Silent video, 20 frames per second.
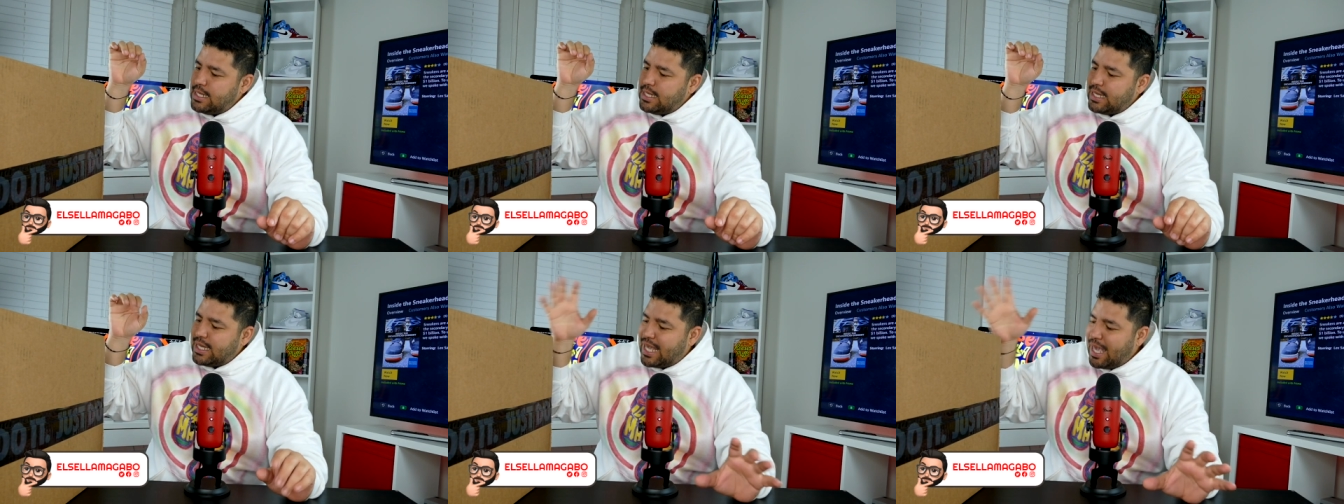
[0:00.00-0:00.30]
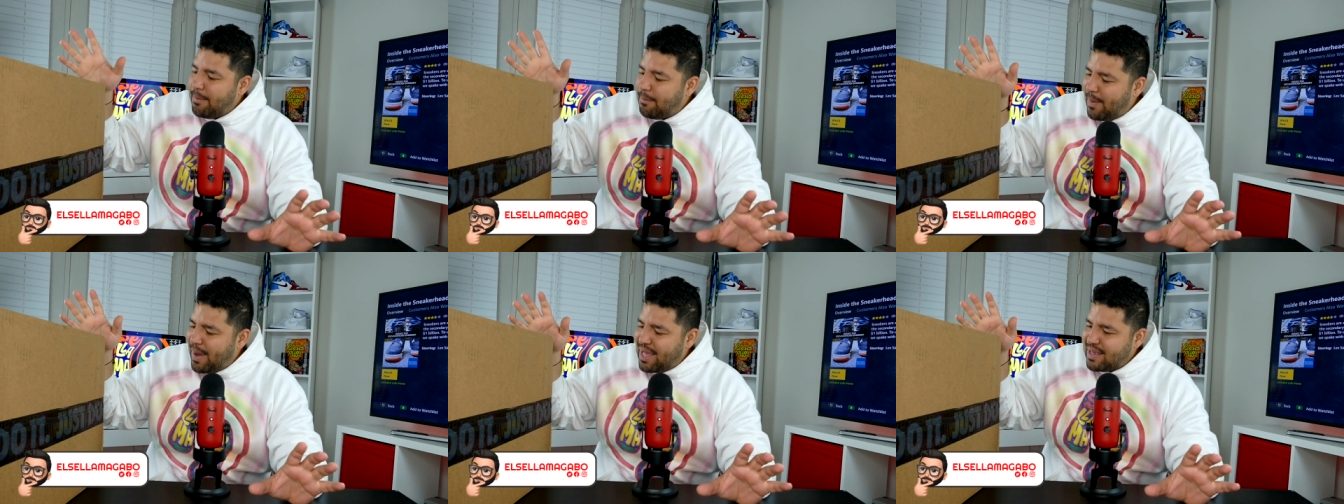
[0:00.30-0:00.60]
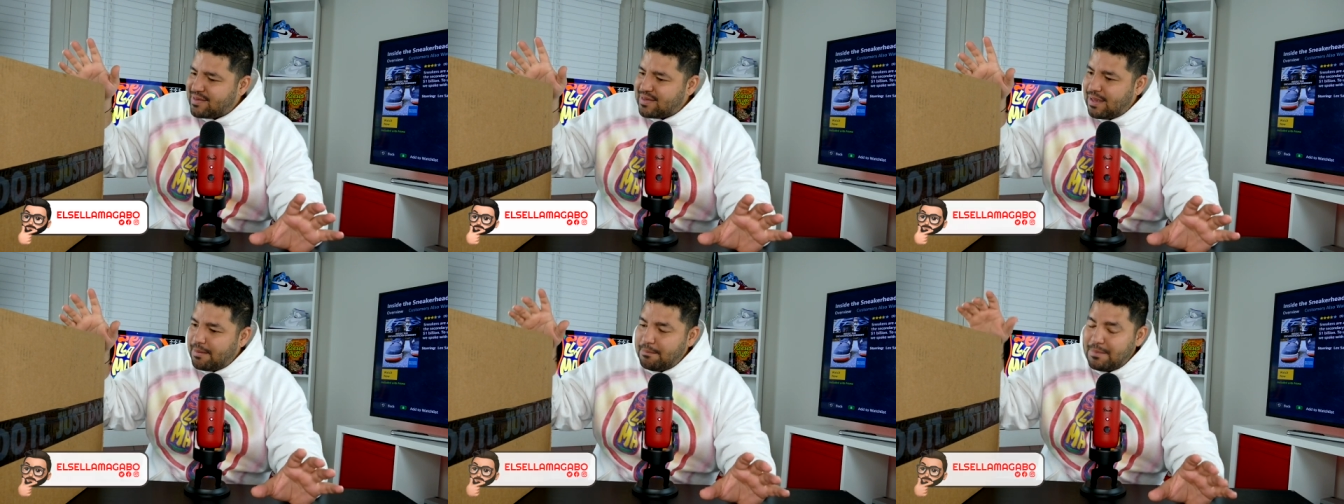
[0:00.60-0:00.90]
¿Qué
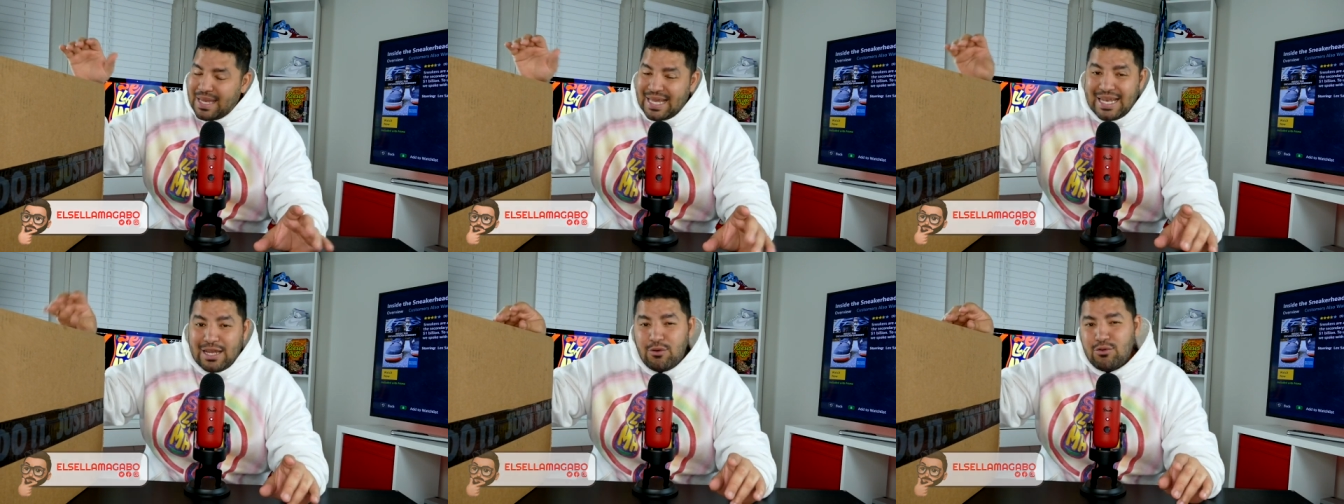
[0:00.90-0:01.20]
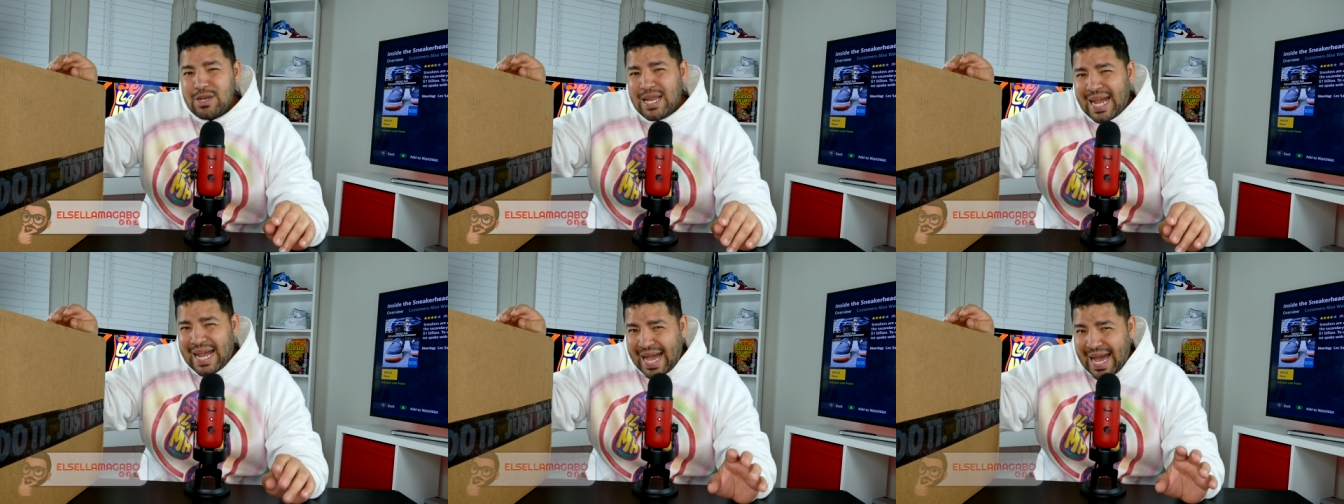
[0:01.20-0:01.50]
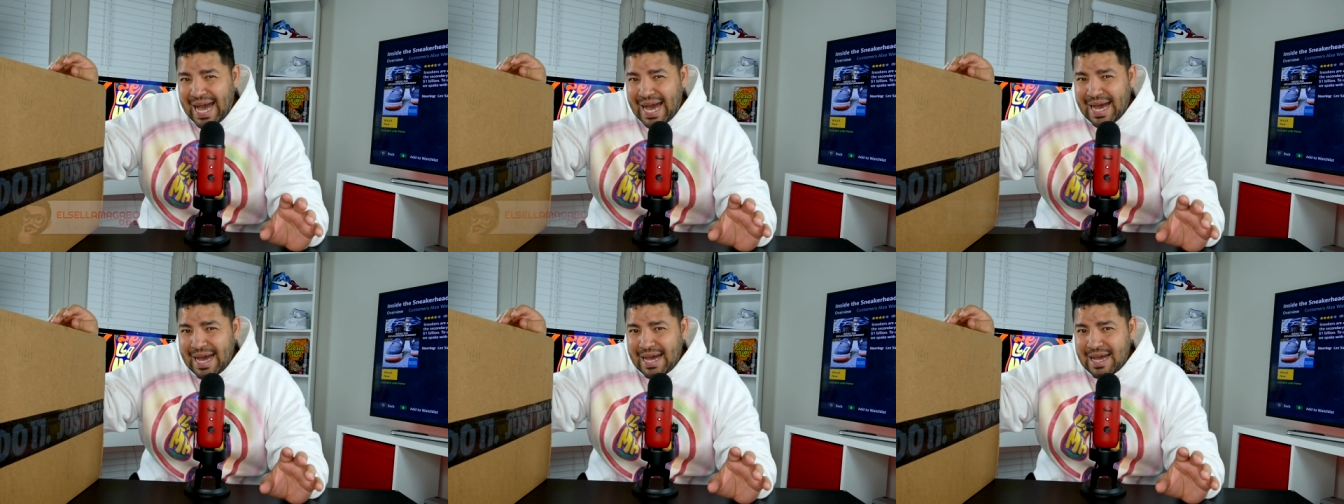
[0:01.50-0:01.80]
pasa? Vienen una
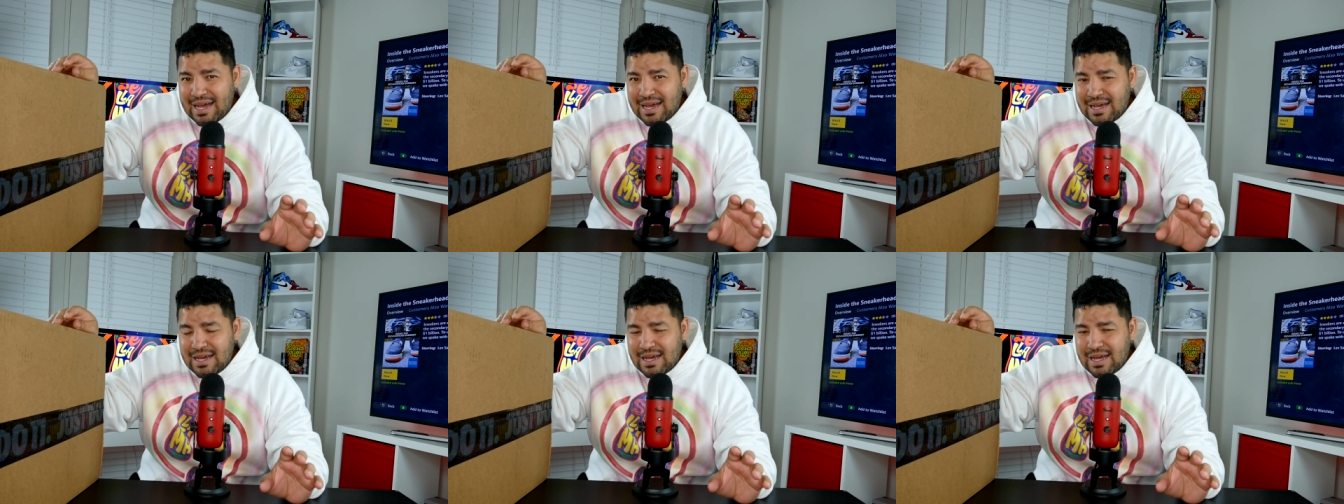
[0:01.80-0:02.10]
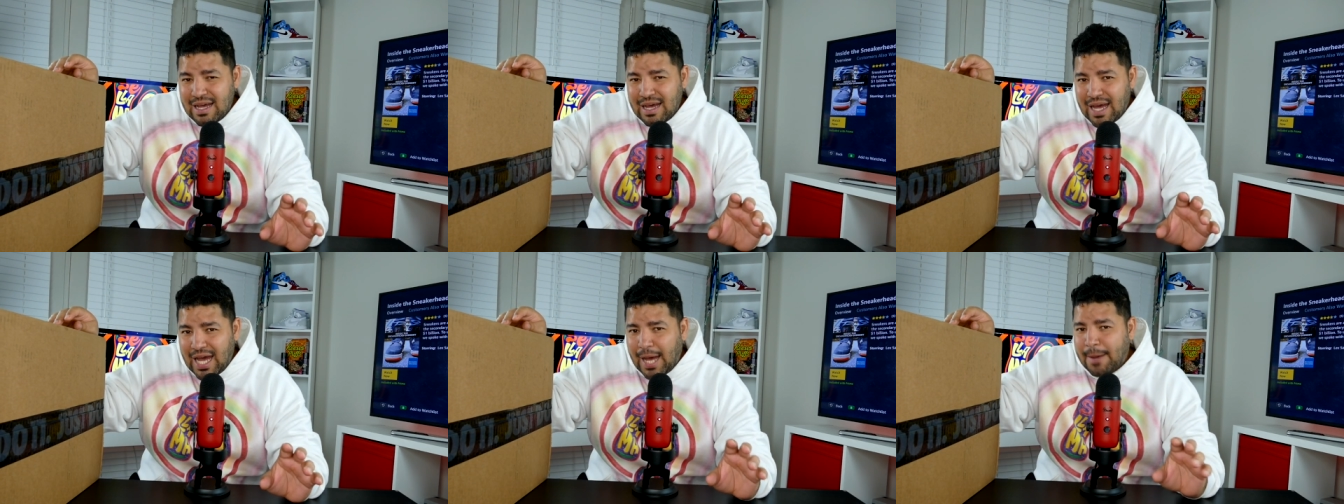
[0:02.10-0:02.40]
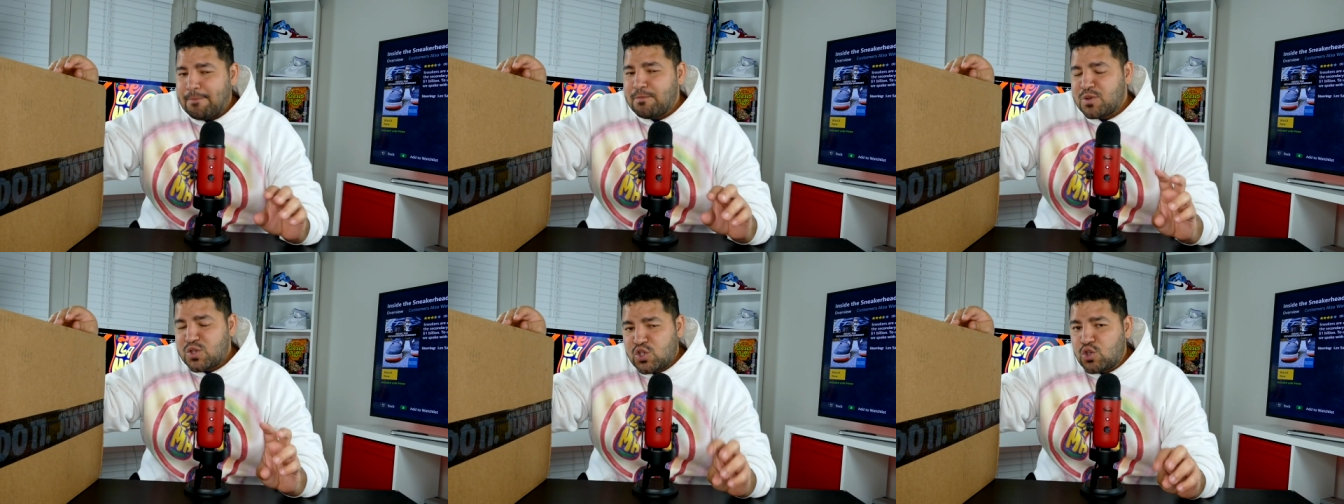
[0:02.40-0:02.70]
caja
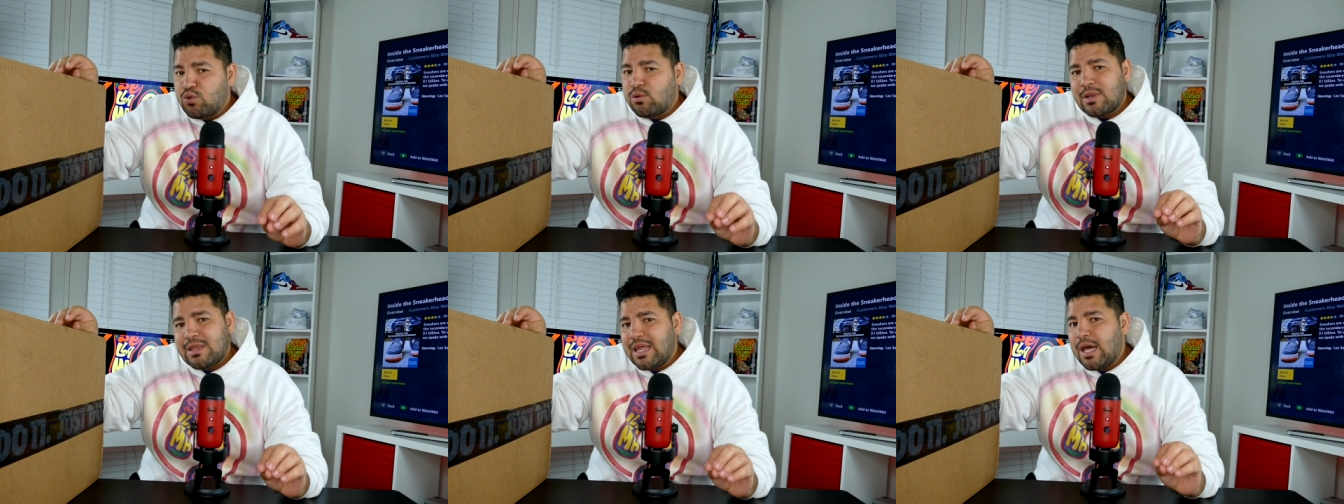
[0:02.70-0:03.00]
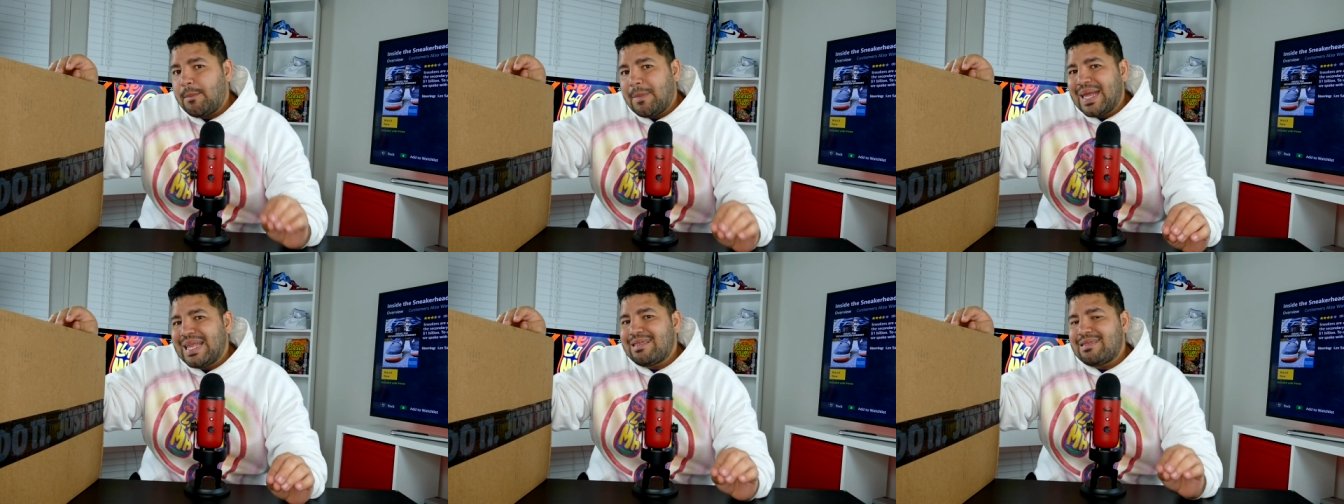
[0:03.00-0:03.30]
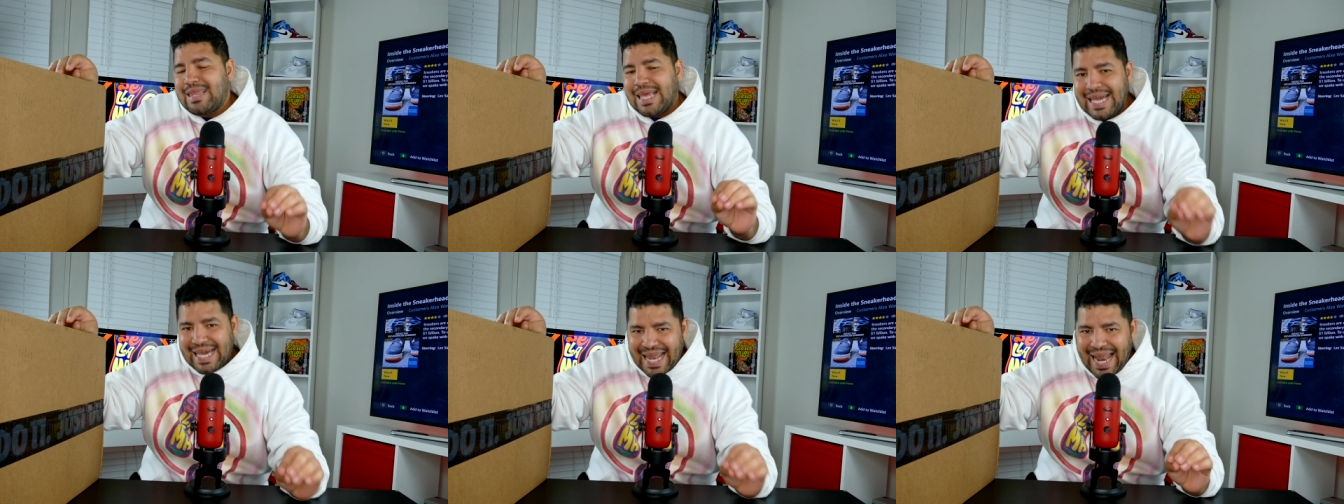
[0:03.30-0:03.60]

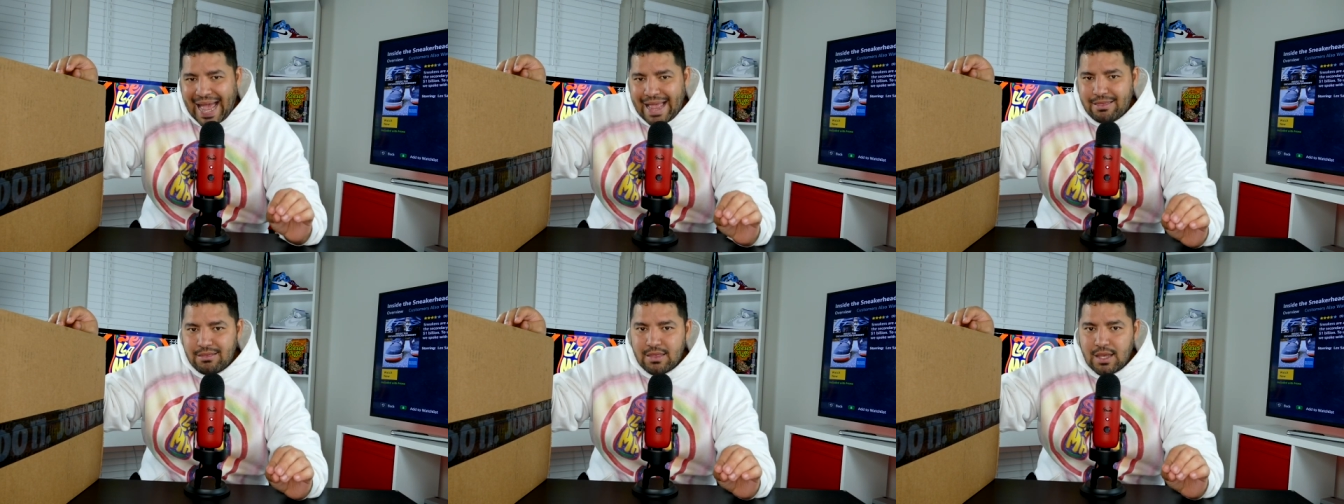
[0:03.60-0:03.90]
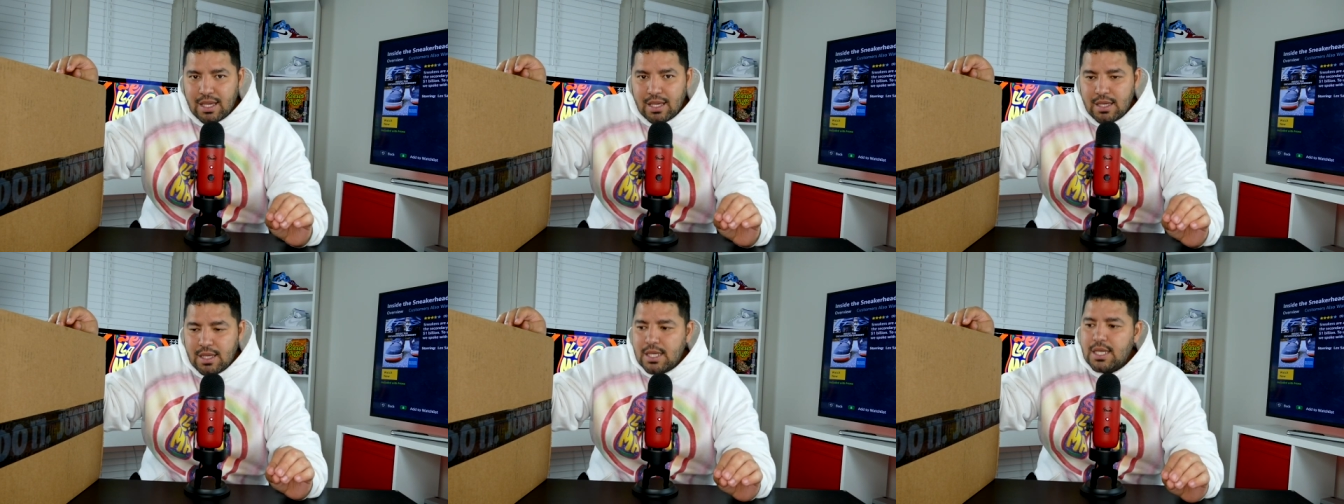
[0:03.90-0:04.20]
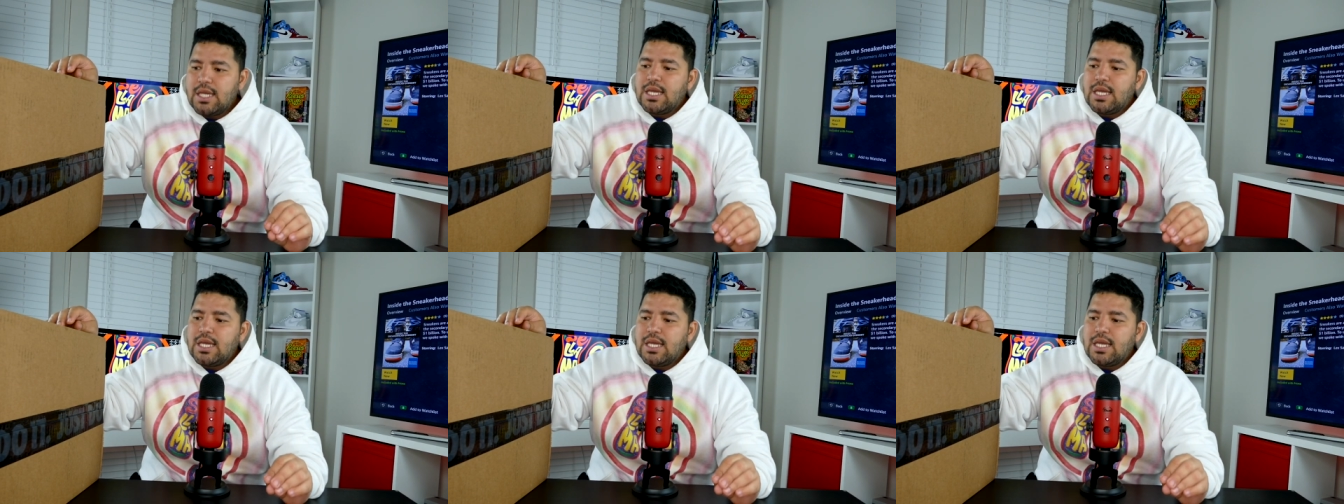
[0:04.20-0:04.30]
absurdamente grande.